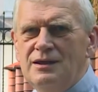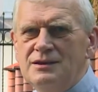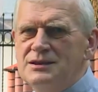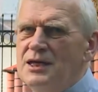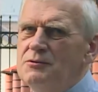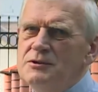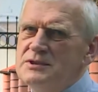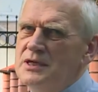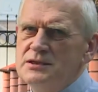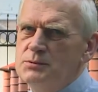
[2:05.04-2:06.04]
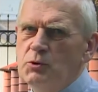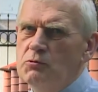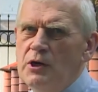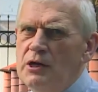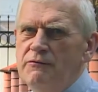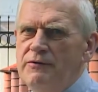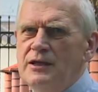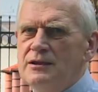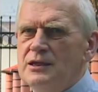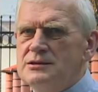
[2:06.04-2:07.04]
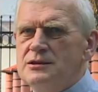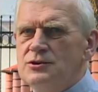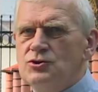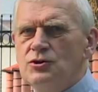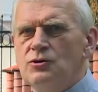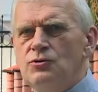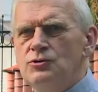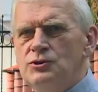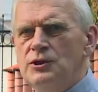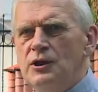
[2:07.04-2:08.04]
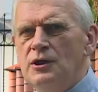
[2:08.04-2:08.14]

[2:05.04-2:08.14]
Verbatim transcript: Cały zespół fantastycznych ludzi,